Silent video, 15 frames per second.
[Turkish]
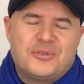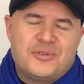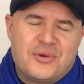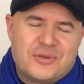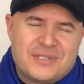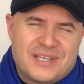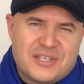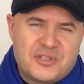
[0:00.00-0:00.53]

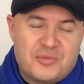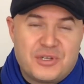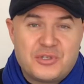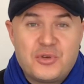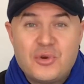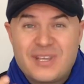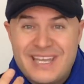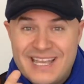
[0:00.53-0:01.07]
Çok saçma,
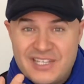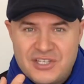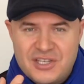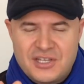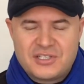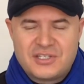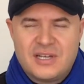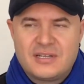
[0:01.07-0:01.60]
çok genç
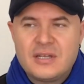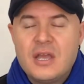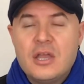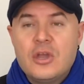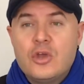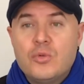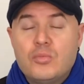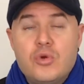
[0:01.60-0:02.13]
yaşlar.
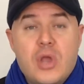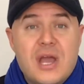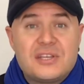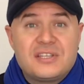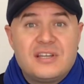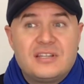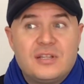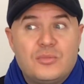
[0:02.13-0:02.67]
Bu
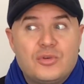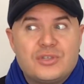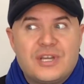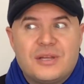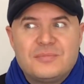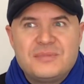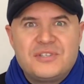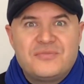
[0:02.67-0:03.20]
yaşlarda
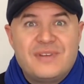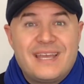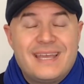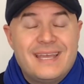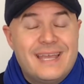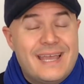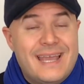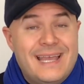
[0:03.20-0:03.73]
boşanmış ve
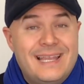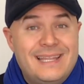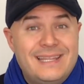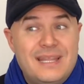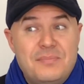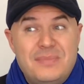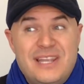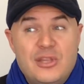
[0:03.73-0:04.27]

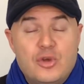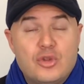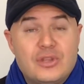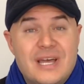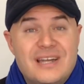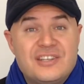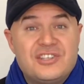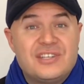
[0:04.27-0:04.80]
elinde
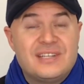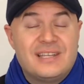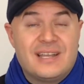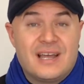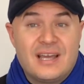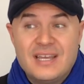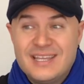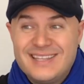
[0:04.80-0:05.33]
milyonlarca
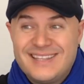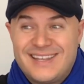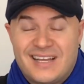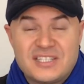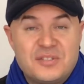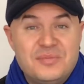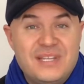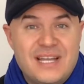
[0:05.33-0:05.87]
lira
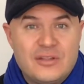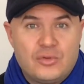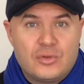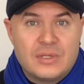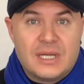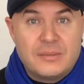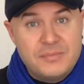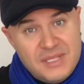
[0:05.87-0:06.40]
tazminat
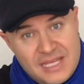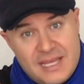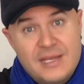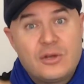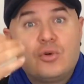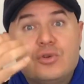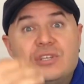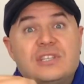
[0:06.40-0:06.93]
olan bir
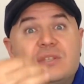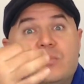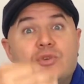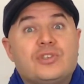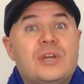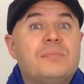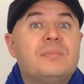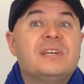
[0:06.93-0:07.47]
de kocası
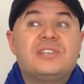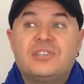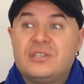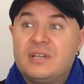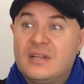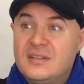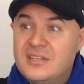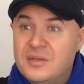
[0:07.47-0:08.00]
boşanmak için
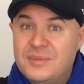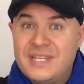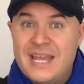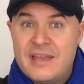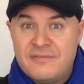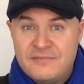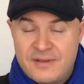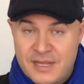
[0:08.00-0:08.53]
kadına bir de
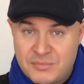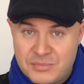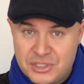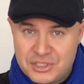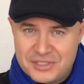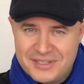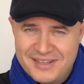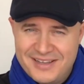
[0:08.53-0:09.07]
ev vermiş.